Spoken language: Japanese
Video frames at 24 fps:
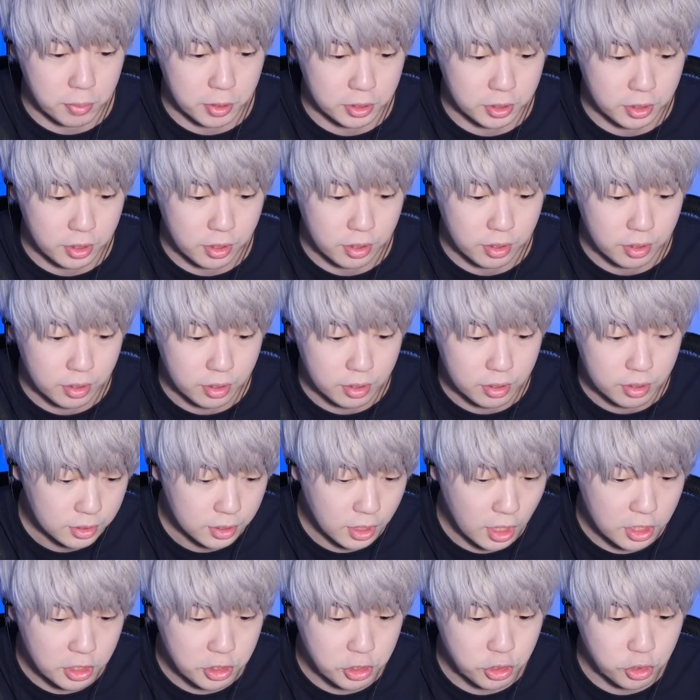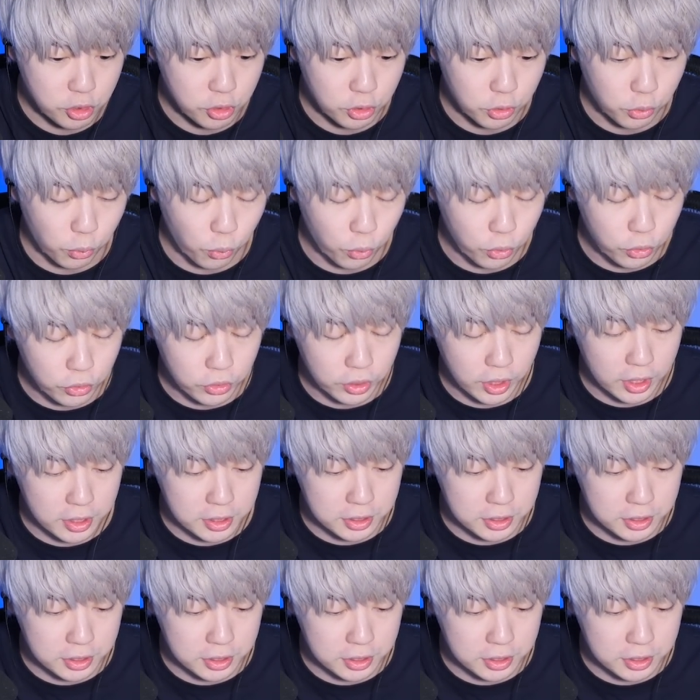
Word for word: ますね。最終どういう打